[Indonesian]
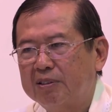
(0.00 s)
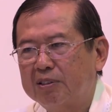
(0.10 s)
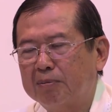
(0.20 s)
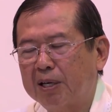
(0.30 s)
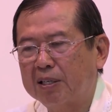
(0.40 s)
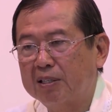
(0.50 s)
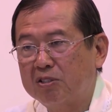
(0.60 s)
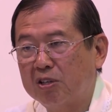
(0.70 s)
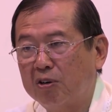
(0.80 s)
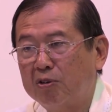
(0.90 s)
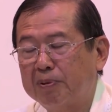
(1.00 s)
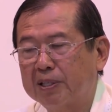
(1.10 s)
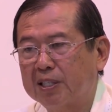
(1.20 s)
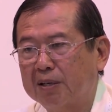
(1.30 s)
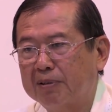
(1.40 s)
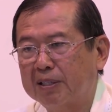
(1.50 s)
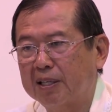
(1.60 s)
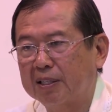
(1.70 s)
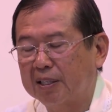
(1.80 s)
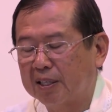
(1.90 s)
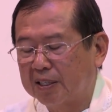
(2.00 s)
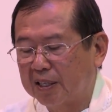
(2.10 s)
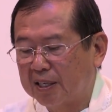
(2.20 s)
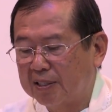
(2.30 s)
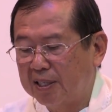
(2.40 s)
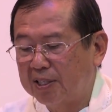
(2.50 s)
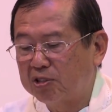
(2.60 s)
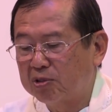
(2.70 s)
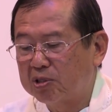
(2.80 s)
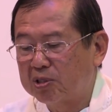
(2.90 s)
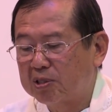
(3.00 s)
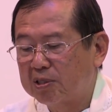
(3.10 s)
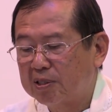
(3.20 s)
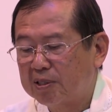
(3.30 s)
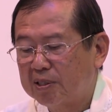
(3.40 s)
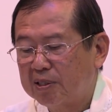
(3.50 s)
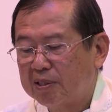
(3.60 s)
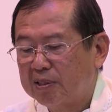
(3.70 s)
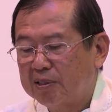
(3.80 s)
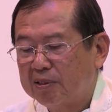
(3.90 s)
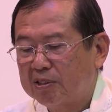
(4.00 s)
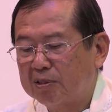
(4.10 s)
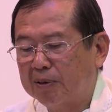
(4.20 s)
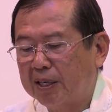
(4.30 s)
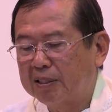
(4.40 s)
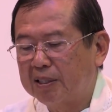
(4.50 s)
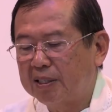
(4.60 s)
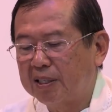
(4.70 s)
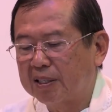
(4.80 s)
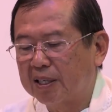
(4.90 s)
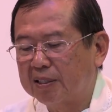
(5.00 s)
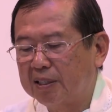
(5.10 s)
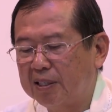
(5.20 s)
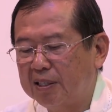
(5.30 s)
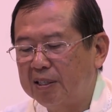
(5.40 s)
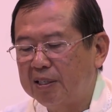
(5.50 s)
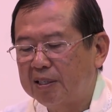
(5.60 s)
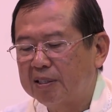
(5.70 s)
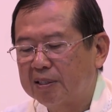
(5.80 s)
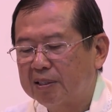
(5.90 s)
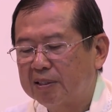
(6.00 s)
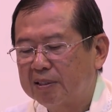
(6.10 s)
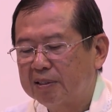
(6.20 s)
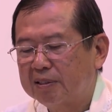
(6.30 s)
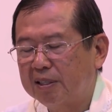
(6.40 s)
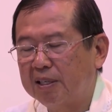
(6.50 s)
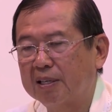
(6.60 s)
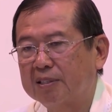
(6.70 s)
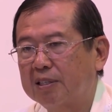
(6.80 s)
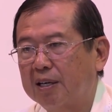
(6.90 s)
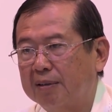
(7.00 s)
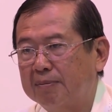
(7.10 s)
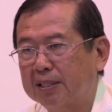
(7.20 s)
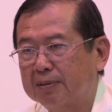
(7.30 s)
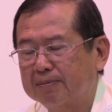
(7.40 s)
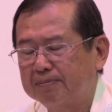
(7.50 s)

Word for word: semakin jauh persahabatan kita dengan Yesus, semakin kita ini tidak selamat.